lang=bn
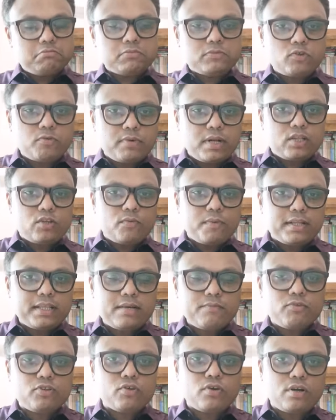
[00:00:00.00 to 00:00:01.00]
তোমরা
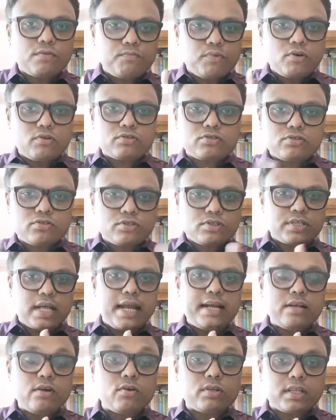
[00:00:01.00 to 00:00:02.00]
তোমাদের মতো করে বোধ
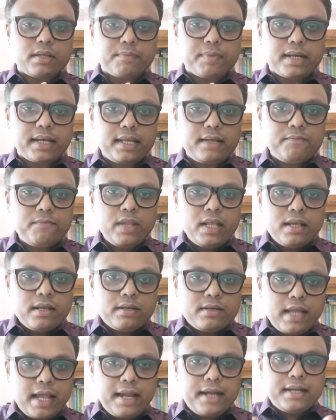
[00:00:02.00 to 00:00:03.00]
সাইডে হতে পারে
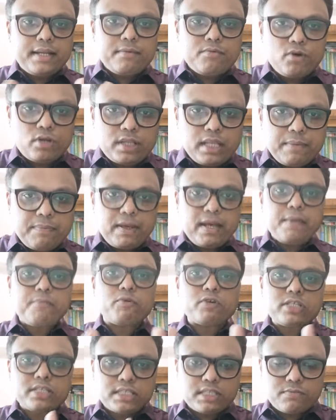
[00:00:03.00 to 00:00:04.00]
নেগেটিভ হতে পারে
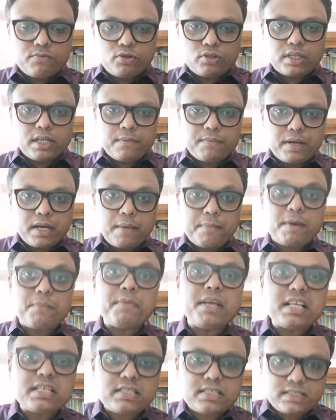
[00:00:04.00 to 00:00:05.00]
পজিটিভ হতে পারে আবার
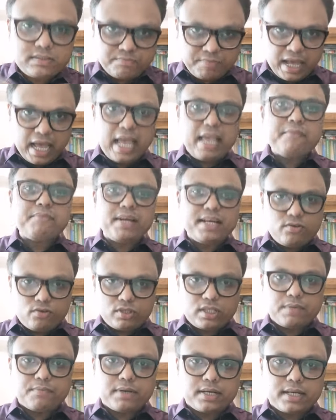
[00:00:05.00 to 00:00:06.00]
মিক্স হাইব্রিডও
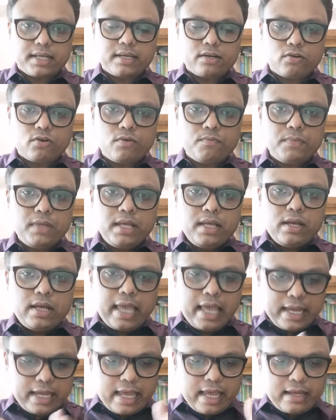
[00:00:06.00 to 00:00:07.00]
হতে পারে এরকম
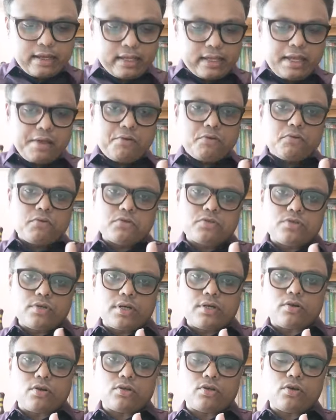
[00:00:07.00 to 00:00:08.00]
এক কেউ কোনো
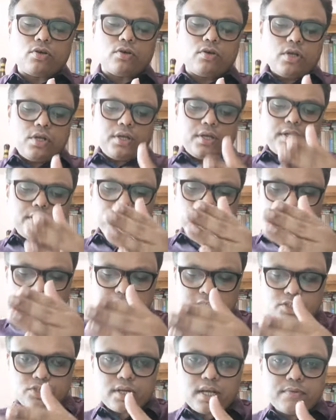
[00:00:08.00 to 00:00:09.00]
স্টুডেন্ট হয়তো
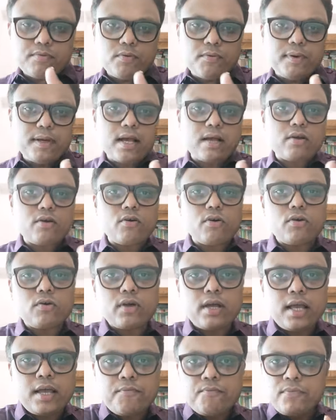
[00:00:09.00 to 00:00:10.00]
জাতিসংঘের
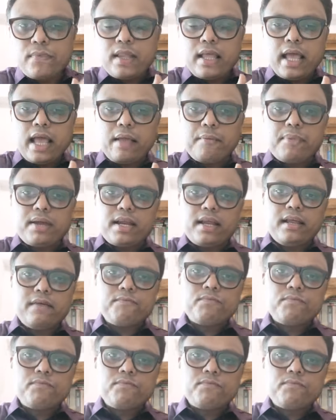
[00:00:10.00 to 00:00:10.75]
ভূমিকাগুলোকে একবারে